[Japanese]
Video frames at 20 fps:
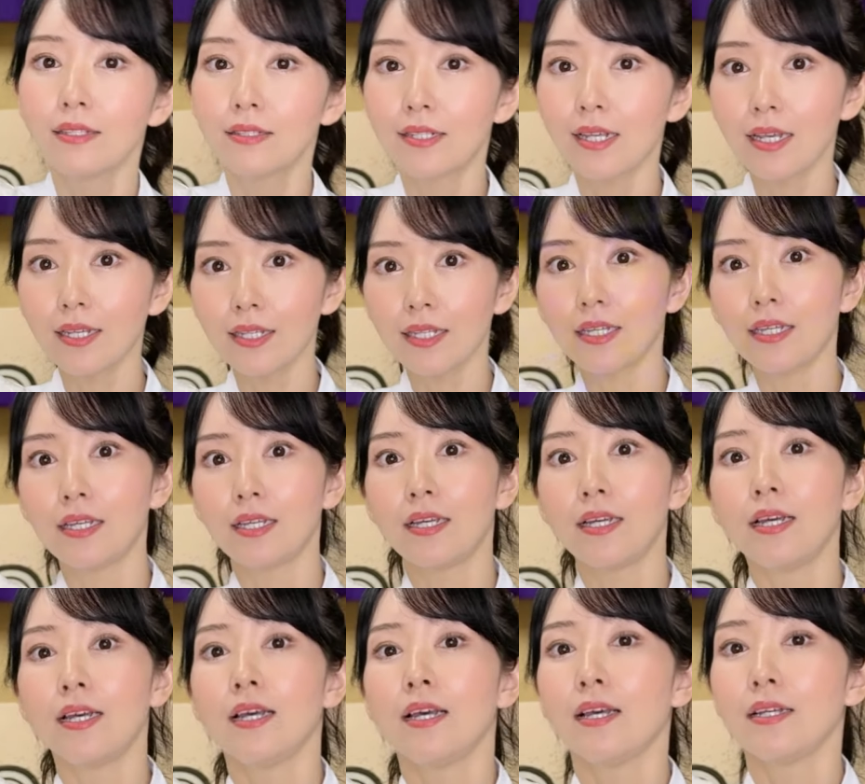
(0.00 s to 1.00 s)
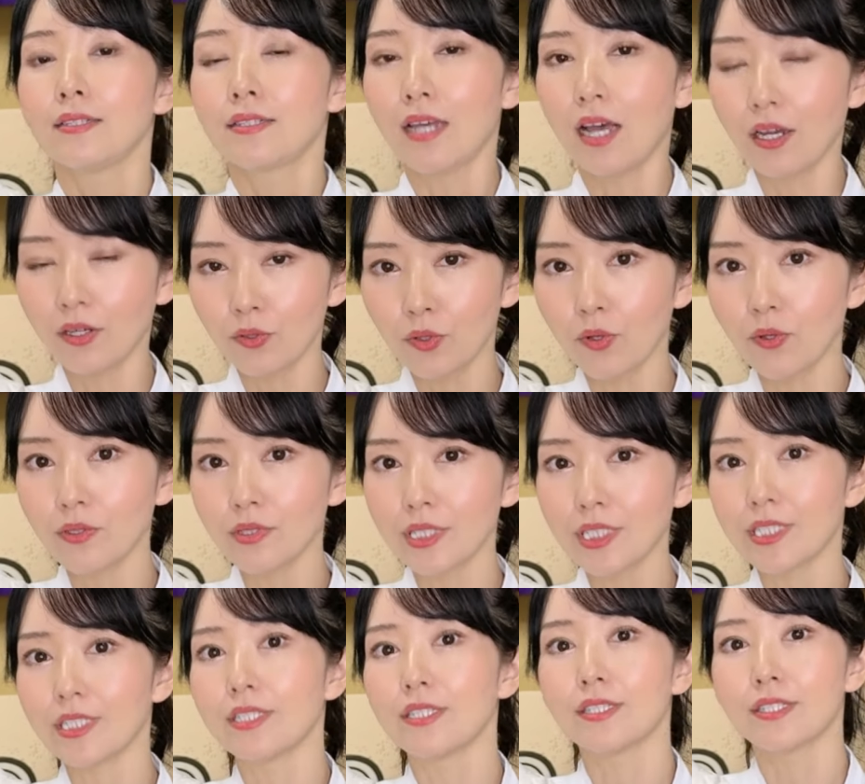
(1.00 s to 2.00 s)
是非参考
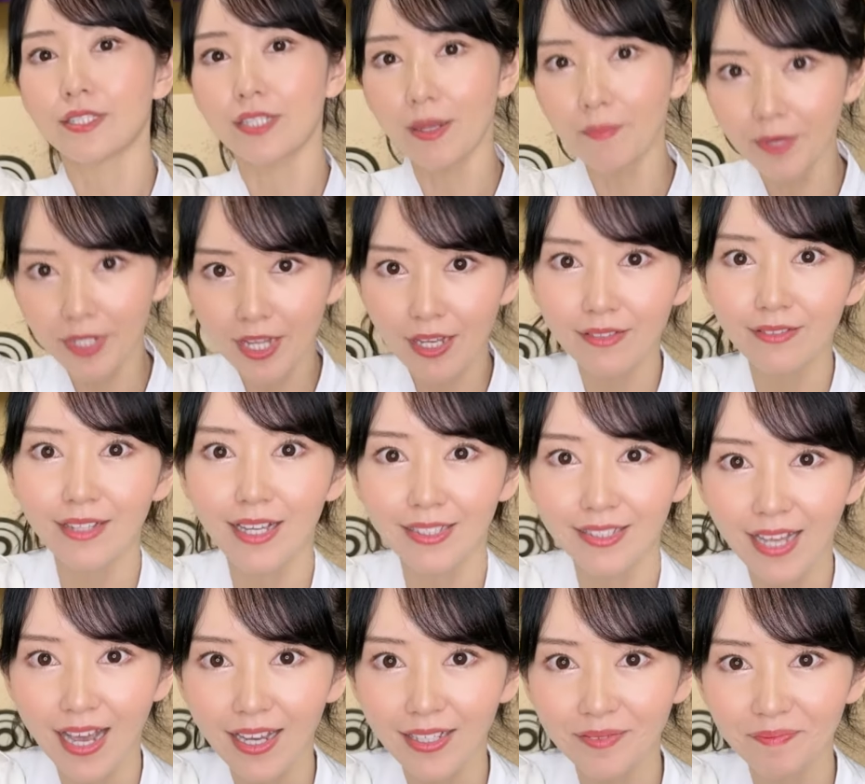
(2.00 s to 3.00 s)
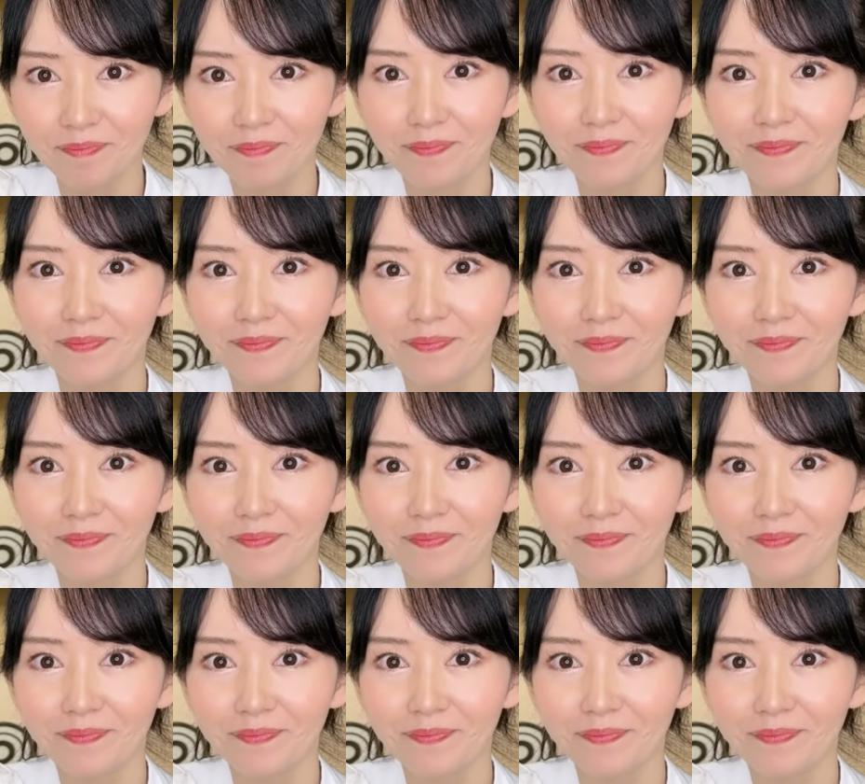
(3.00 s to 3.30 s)
にしてみてください